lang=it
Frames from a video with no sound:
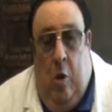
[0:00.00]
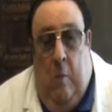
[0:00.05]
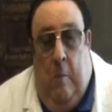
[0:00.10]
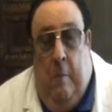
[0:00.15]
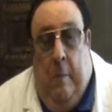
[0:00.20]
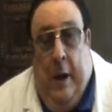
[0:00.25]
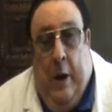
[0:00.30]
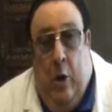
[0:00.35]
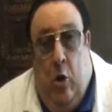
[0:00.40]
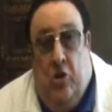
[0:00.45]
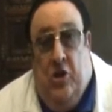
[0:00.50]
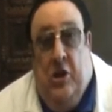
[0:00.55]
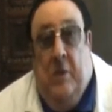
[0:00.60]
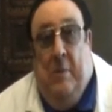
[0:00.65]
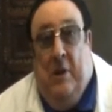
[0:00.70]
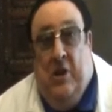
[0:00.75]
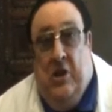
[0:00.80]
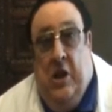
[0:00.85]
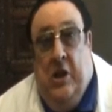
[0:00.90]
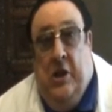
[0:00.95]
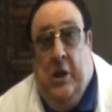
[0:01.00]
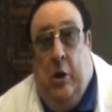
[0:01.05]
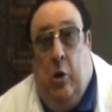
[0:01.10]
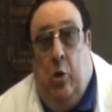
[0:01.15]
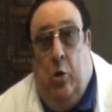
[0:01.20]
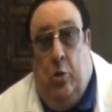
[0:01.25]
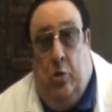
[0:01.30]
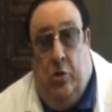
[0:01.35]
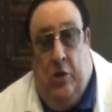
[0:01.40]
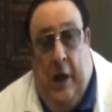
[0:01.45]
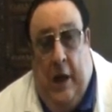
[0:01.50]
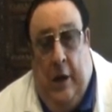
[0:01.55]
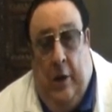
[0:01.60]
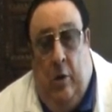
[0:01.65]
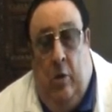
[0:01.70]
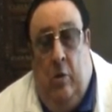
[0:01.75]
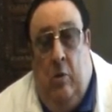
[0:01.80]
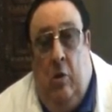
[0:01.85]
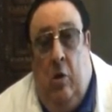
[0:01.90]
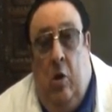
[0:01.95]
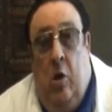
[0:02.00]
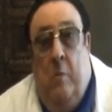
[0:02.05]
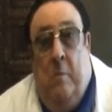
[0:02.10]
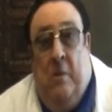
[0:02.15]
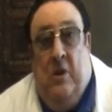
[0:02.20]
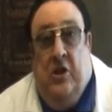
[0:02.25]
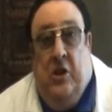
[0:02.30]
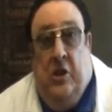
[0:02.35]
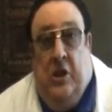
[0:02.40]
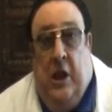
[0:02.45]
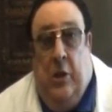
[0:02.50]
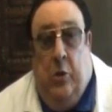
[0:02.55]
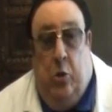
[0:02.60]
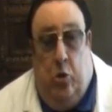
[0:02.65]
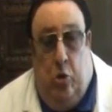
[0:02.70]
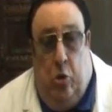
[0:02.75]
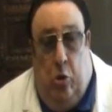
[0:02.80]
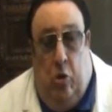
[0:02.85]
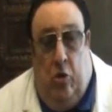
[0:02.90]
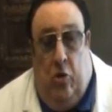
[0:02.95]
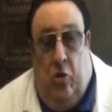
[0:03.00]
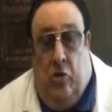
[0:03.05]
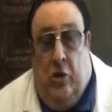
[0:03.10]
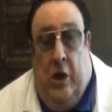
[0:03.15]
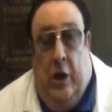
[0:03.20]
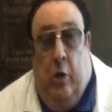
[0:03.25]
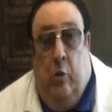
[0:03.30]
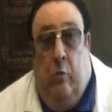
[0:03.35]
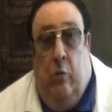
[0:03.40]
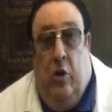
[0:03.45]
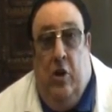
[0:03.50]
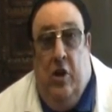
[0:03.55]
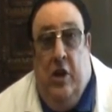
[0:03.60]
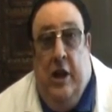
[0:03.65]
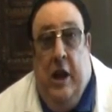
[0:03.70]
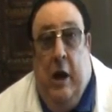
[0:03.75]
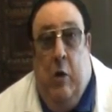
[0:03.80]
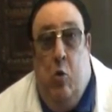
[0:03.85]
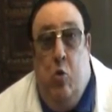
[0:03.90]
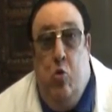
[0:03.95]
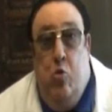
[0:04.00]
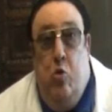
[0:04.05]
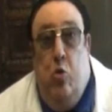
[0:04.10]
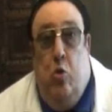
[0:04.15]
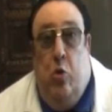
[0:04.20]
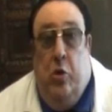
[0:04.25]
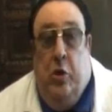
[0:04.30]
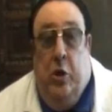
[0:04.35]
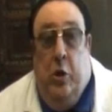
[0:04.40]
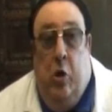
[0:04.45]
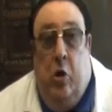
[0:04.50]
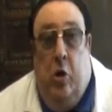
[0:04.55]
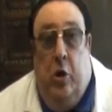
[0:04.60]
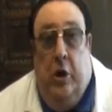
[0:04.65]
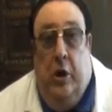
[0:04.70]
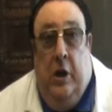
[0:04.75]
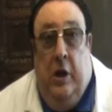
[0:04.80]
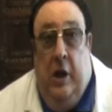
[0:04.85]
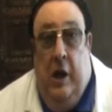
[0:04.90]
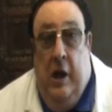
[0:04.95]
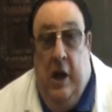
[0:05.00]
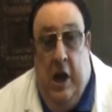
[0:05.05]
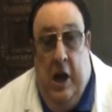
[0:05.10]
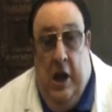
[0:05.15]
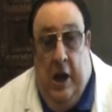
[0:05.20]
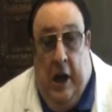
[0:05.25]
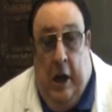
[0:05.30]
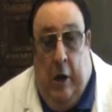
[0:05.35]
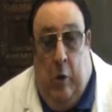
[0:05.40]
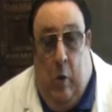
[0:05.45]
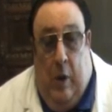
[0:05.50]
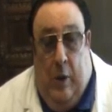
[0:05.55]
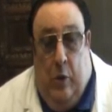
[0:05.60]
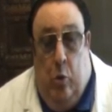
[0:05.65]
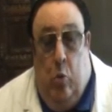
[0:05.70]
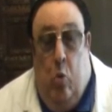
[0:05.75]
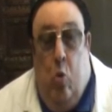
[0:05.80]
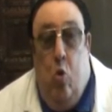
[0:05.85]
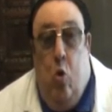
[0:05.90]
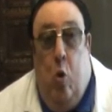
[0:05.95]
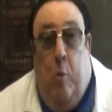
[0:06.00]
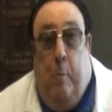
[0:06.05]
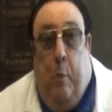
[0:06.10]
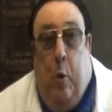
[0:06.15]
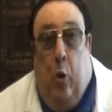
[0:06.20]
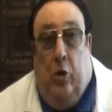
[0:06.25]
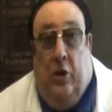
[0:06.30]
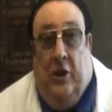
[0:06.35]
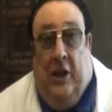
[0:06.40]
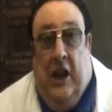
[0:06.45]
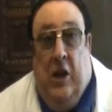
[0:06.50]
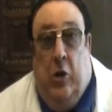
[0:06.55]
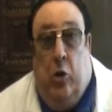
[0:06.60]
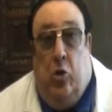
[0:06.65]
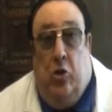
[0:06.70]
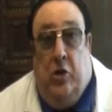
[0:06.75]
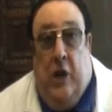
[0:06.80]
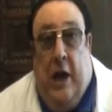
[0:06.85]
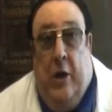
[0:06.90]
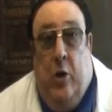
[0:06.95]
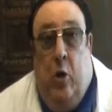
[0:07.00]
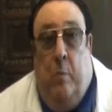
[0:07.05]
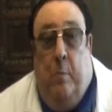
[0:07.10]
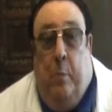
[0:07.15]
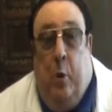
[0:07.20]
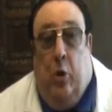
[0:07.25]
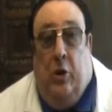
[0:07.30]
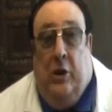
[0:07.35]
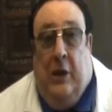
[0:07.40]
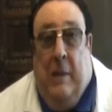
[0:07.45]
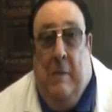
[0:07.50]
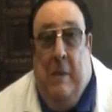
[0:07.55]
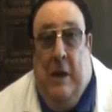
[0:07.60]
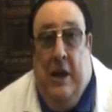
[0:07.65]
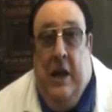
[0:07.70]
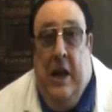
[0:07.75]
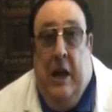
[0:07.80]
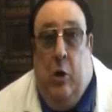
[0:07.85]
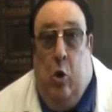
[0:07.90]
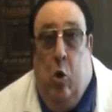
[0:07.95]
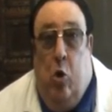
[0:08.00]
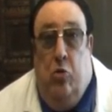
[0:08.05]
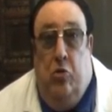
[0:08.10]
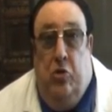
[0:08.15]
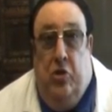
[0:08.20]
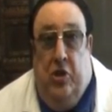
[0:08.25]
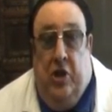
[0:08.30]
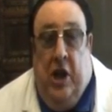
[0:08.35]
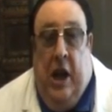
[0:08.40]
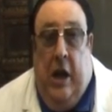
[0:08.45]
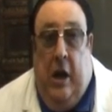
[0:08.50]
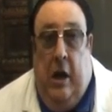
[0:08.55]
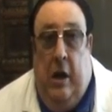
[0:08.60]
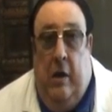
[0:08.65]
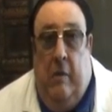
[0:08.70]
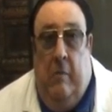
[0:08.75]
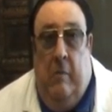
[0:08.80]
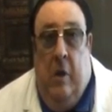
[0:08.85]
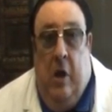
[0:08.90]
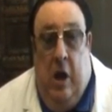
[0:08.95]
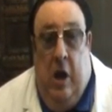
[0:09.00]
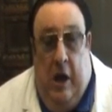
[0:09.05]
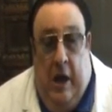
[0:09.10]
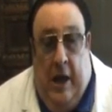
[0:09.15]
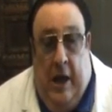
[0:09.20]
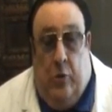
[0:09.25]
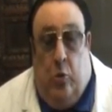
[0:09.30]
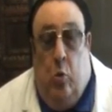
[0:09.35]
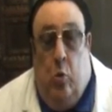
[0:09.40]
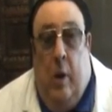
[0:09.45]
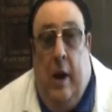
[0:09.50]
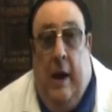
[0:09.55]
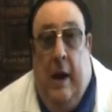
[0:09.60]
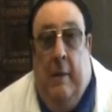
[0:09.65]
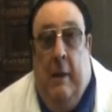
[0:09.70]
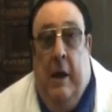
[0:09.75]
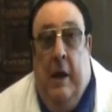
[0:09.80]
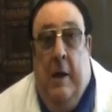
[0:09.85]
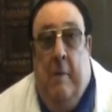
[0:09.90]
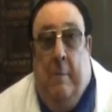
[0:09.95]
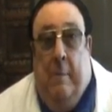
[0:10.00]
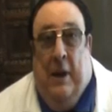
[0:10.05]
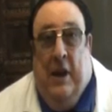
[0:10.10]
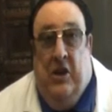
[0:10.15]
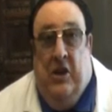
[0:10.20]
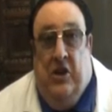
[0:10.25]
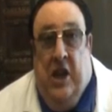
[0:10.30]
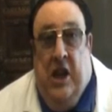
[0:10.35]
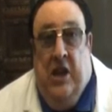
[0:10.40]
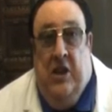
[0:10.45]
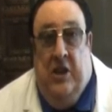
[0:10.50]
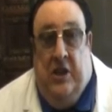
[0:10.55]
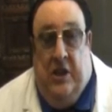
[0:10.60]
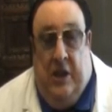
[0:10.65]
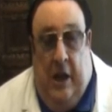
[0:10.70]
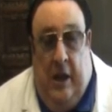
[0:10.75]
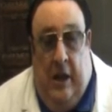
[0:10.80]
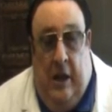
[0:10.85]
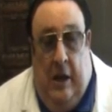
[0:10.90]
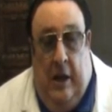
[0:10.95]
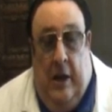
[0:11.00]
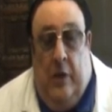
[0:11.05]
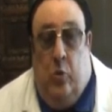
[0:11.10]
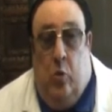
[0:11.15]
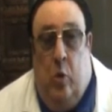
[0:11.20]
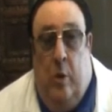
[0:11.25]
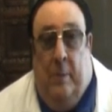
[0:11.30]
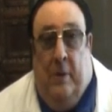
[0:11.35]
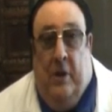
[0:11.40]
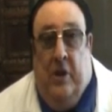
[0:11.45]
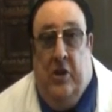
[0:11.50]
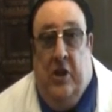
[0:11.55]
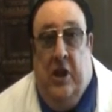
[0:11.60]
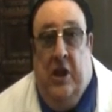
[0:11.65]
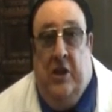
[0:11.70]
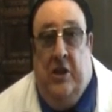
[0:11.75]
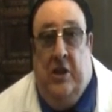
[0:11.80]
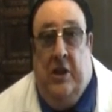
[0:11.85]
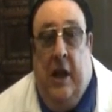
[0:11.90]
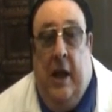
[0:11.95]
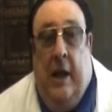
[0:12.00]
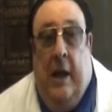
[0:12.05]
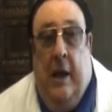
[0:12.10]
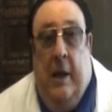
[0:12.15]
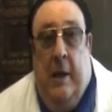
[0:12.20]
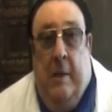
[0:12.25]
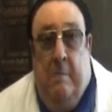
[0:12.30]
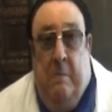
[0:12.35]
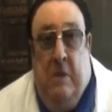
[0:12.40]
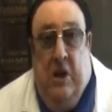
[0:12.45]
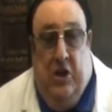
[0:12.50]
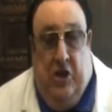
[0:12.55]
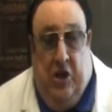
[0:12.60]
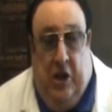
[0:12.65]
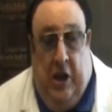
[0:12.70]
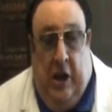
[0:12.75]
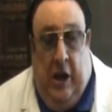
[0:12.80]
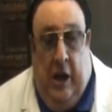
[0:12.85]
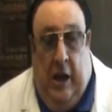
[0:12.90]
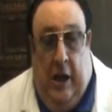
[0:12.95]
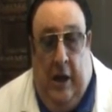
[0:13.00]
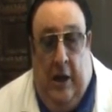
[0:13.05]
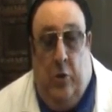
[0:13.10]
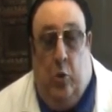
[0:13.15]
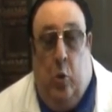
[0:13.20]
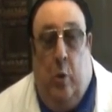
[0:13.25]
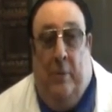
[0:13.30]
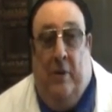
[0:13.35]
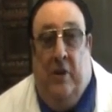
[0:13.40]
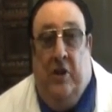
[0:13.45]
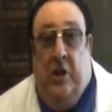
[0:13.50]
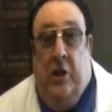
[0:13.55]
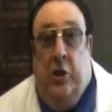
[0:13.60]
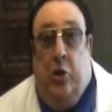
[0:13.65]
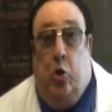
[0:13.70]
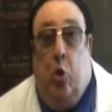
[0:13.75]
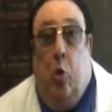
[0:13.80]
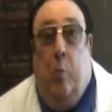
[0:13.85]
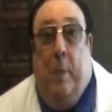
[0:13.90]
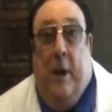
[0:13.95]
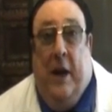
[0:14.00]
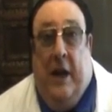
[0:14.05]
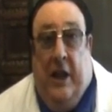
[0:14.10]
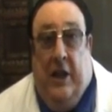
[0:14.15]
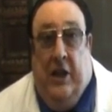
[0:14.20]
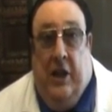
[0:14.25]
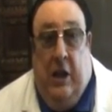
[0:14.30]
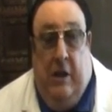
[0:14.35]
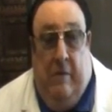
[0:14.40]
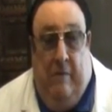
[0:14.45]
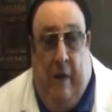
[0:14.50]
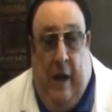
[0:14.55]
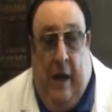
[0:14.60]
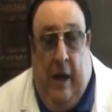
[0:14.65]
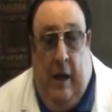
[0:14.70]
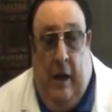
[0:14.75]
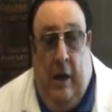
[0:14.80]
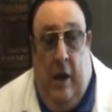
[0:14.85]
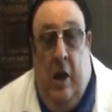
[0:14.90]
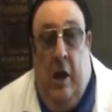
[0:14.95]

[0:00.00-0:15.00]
però si presenta col rosario. Presentandosi col rosario vuole dire a ognuno di noi che quando uno porta il rosario porta Maria con sé, la sua presenza, la sua presenza mistica, la sua presenza operativa